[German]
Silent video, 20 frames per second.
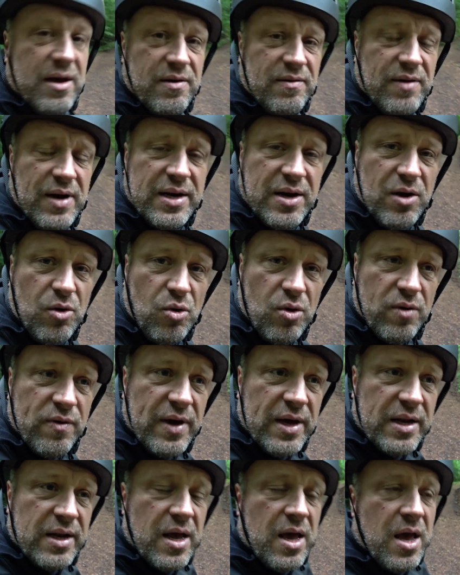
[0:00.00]
weiter
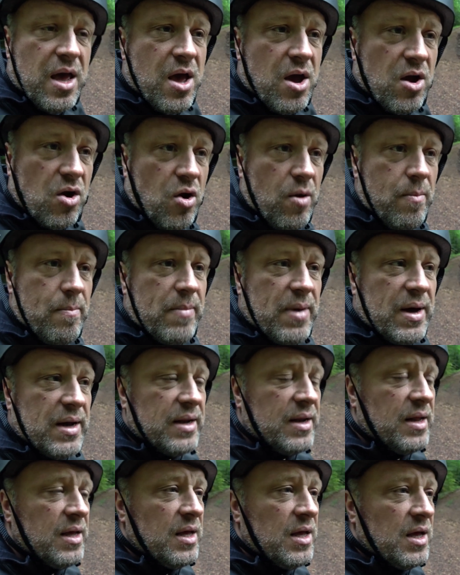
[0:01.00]
hochfährt, kommt
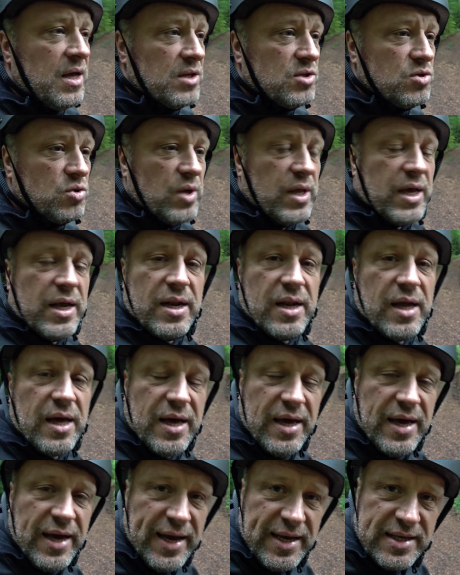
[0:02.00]
man zu den
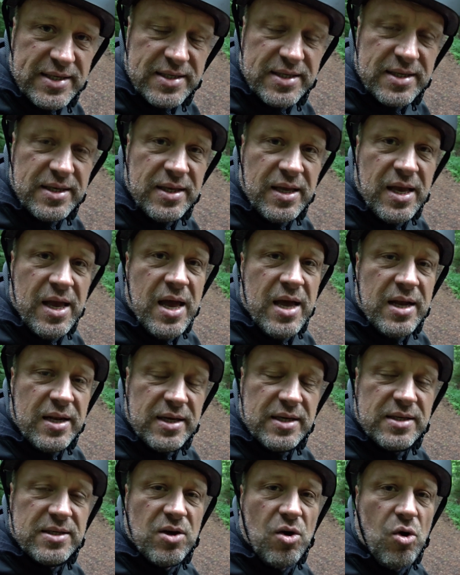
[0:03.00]
Resten
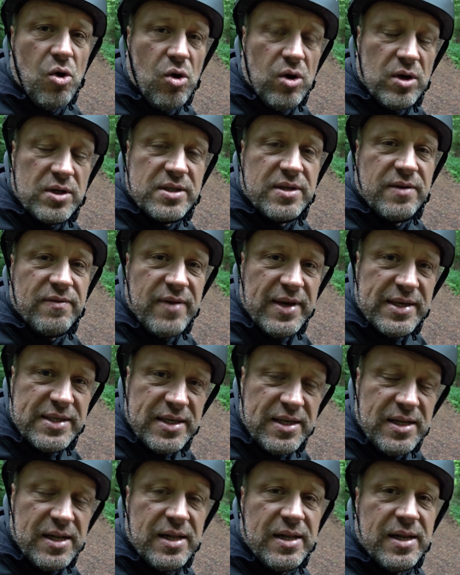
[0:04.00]
des
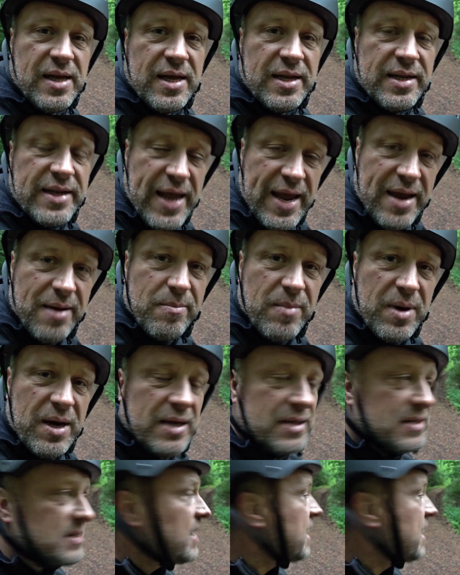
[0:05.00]
Horste-Wessel-Denkmals,